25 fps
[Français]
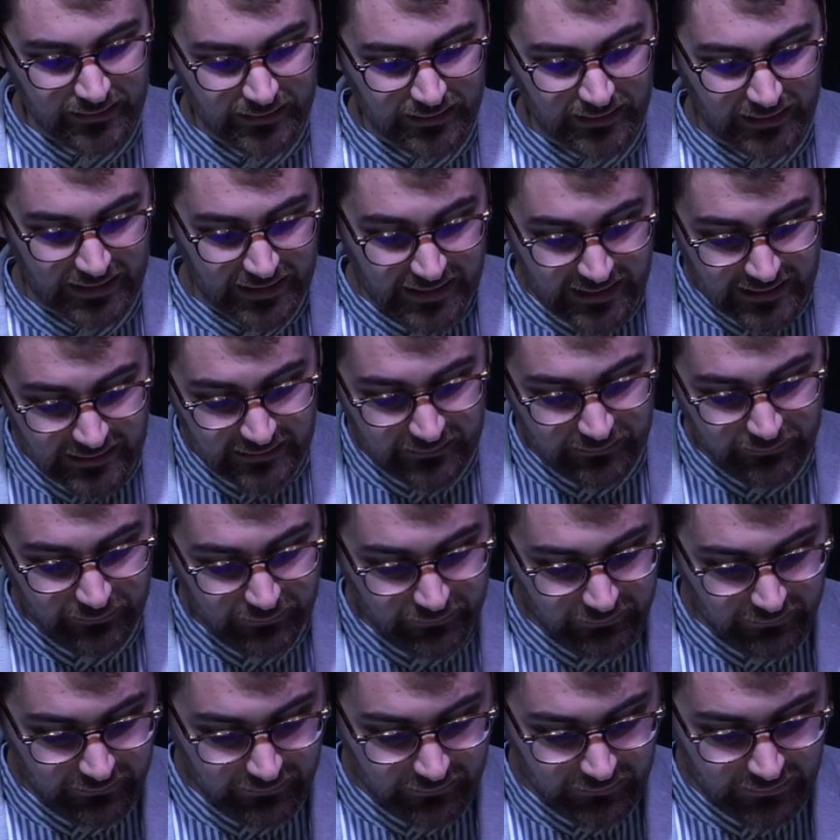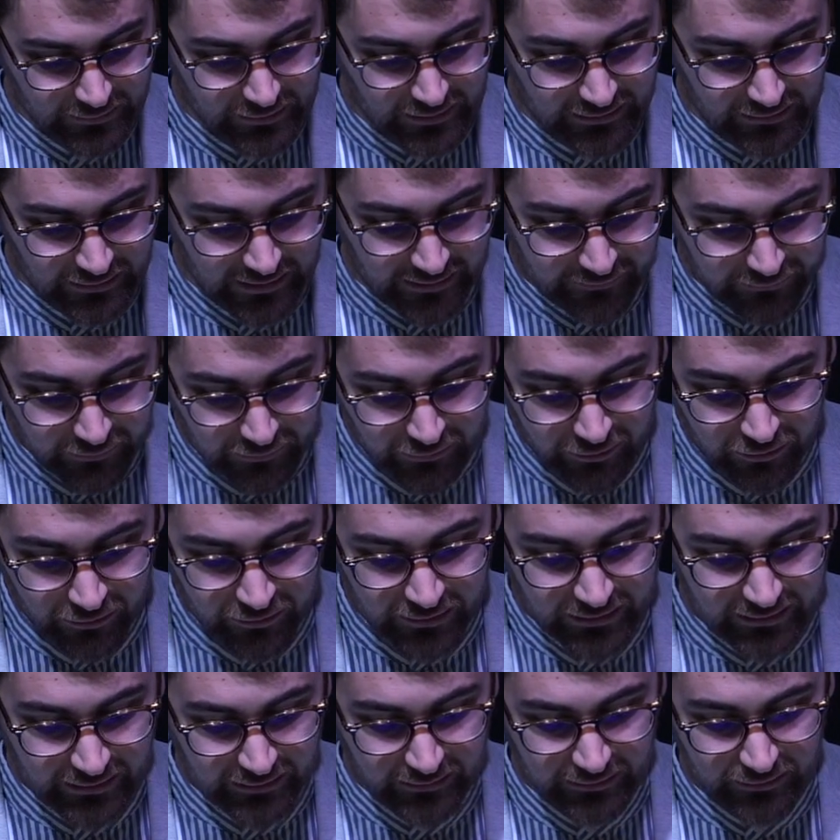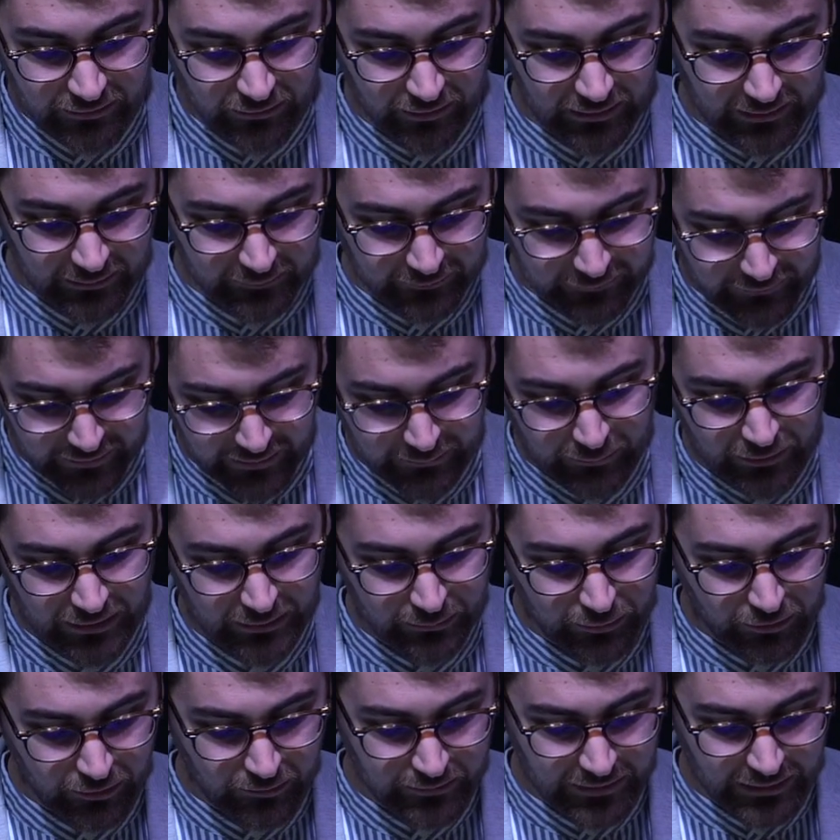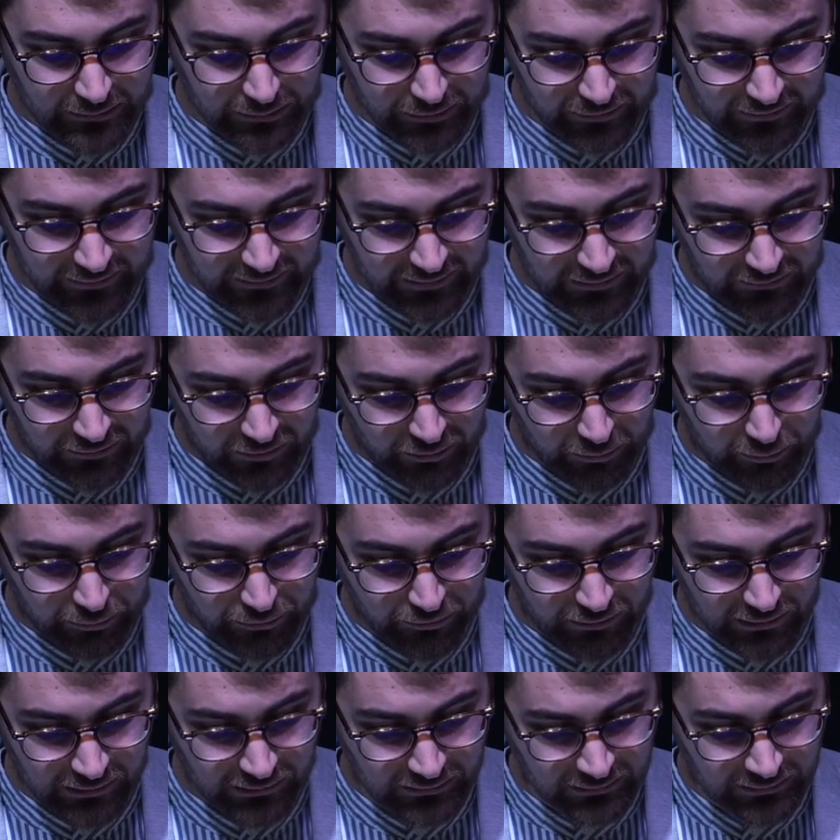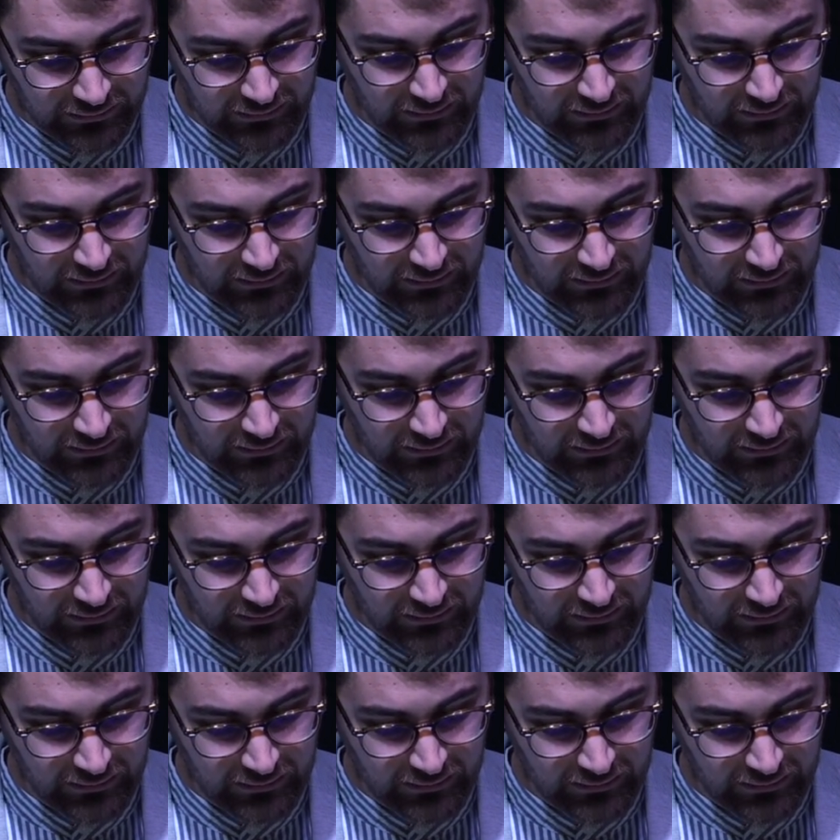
Et avant de rentrer dans la, vraiment la première pensée de ce point,